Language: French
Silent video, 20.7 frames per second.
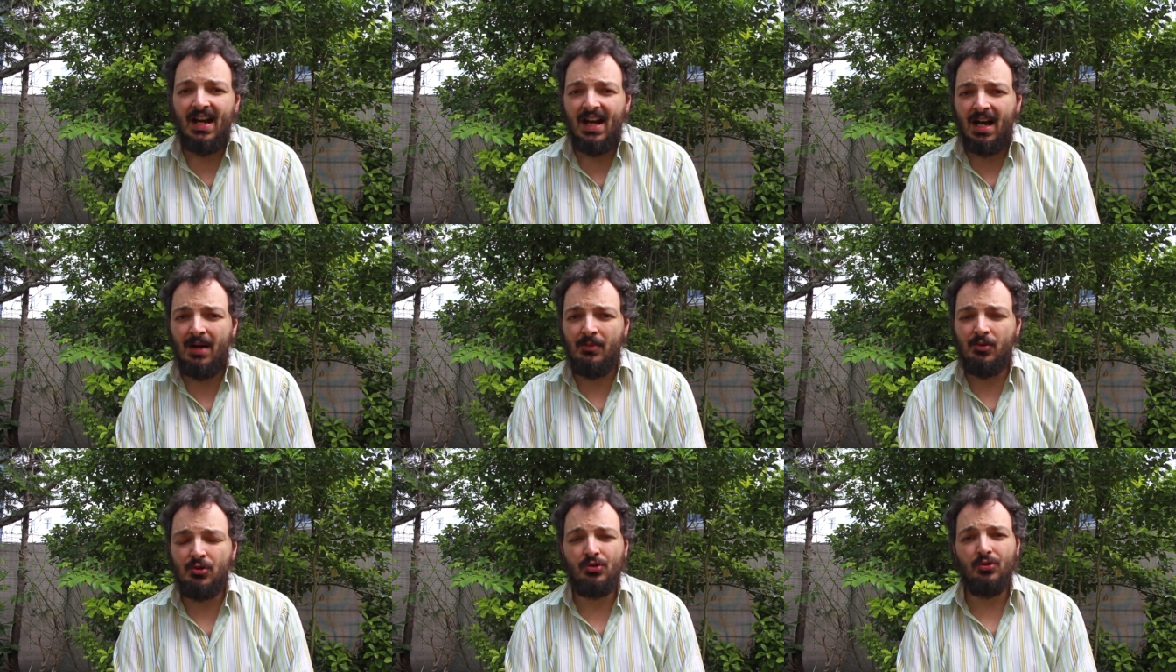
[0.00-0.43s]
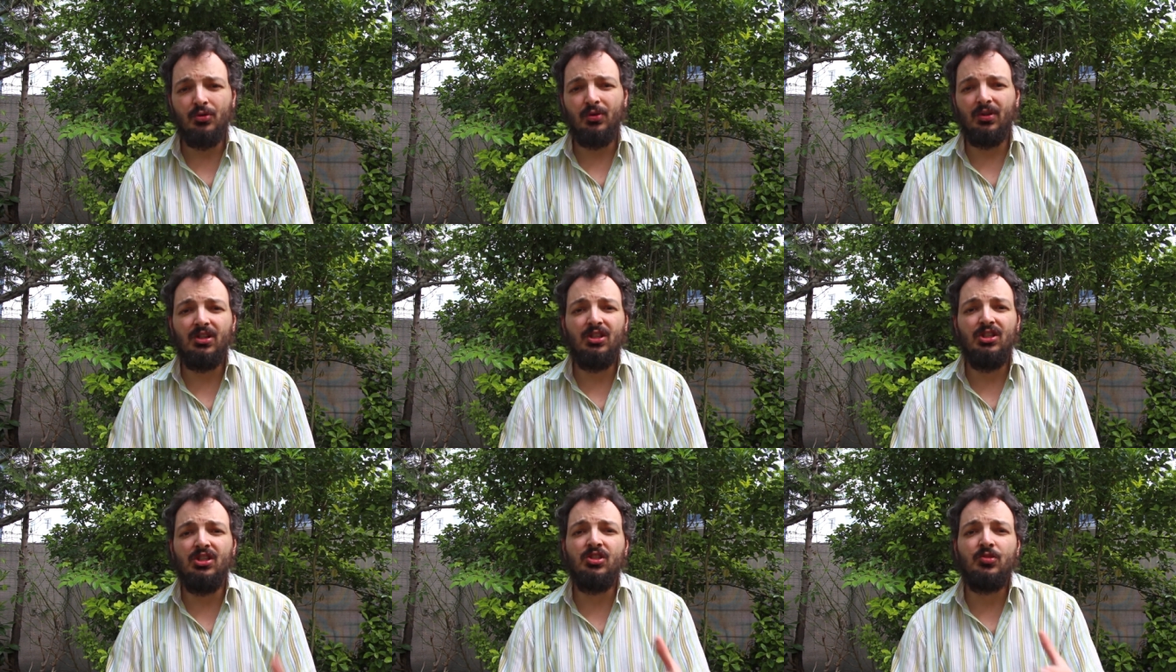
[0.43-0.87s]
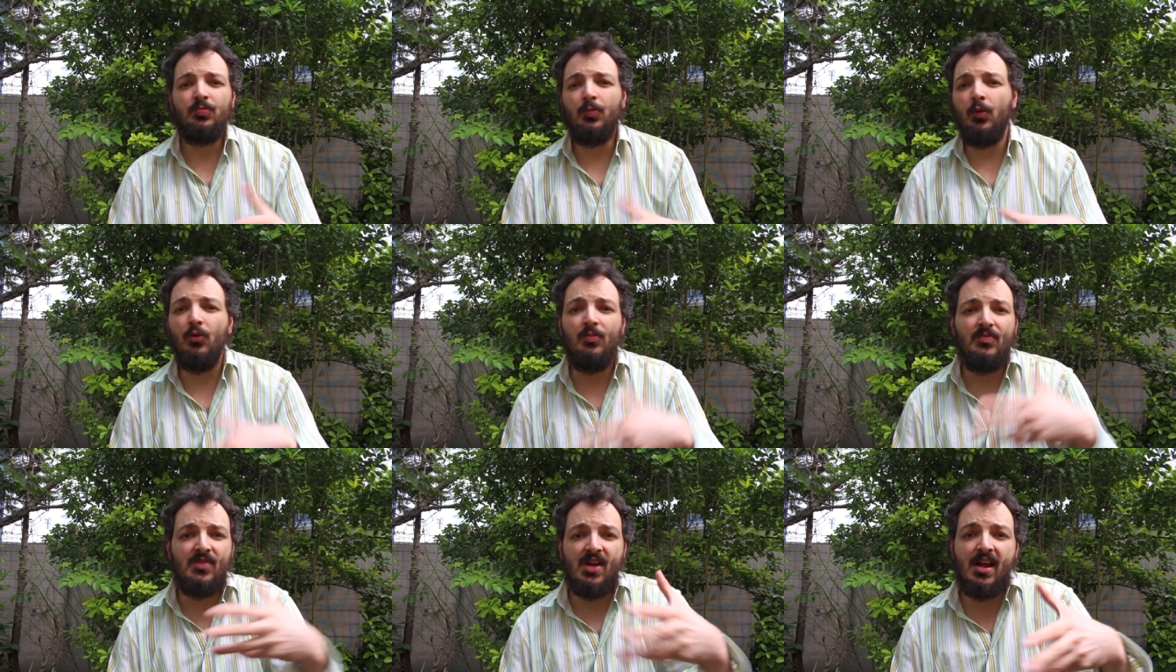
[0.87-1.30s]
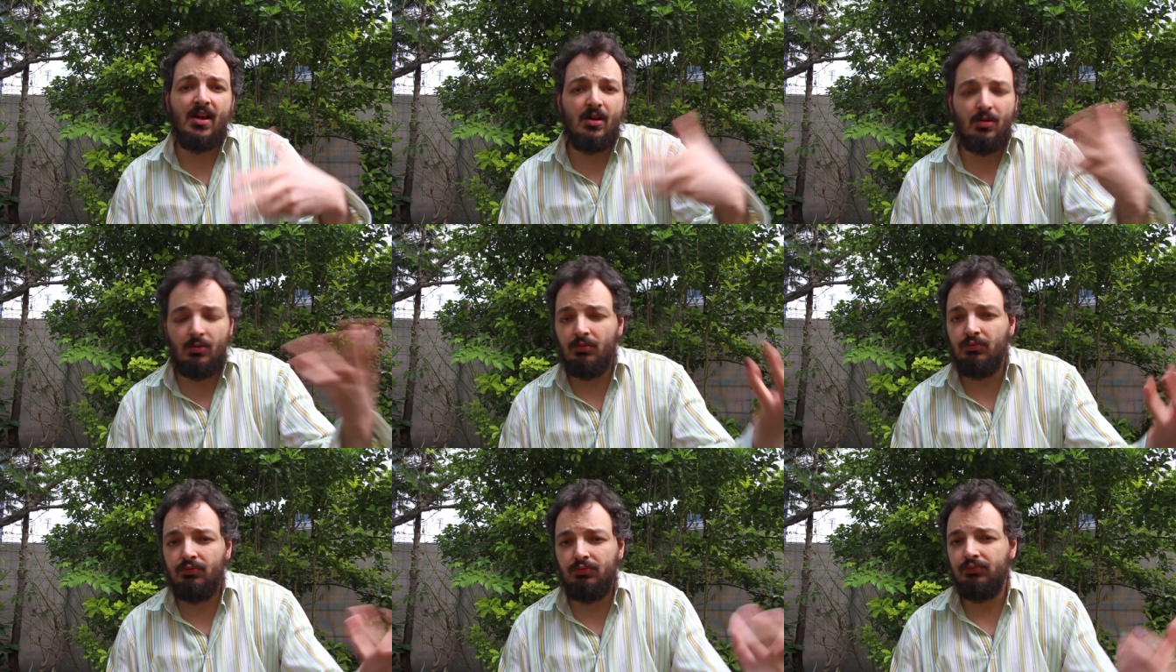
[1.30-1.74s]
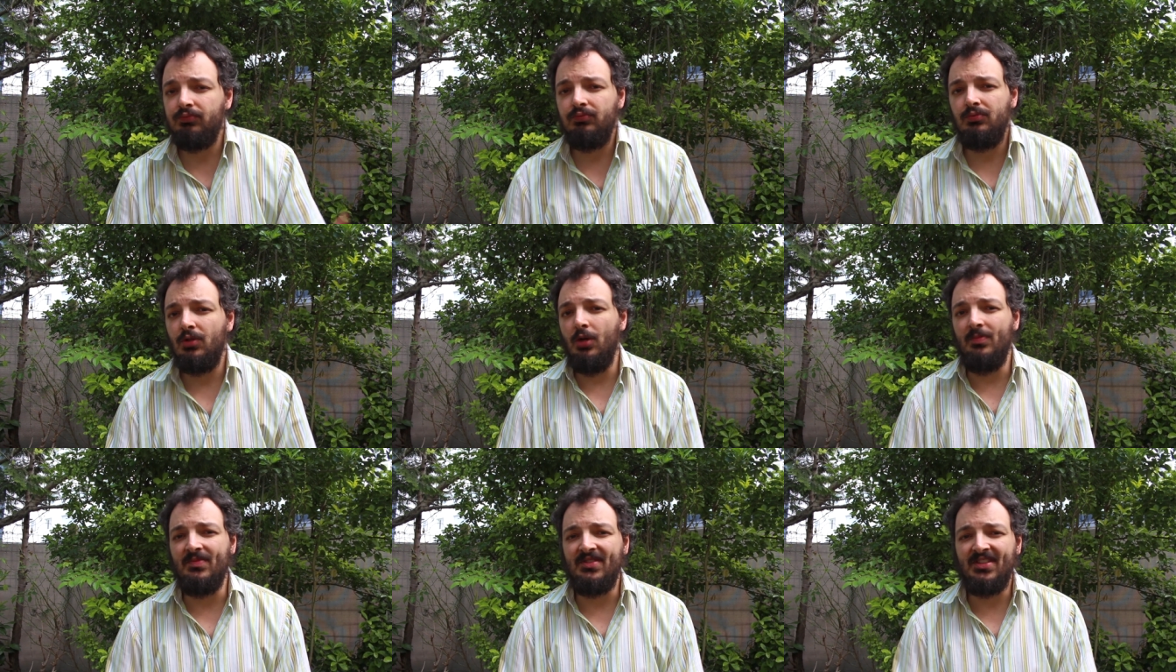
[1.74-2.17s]
Un beau jour, il se promenait euh,
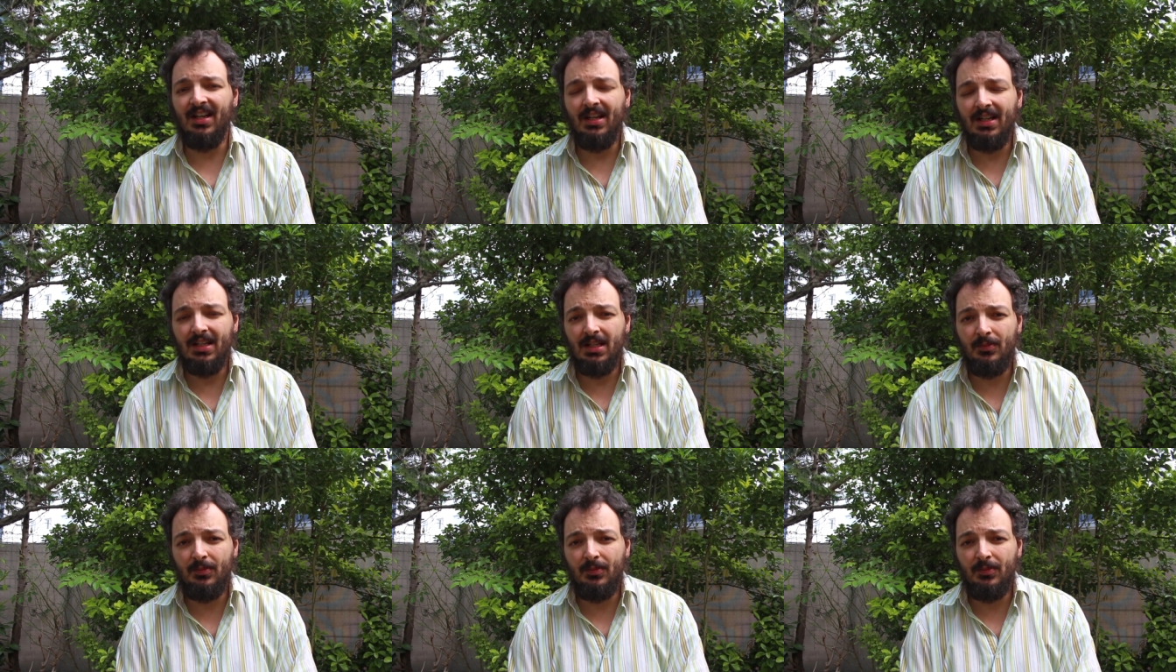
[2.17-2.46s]
comme ça,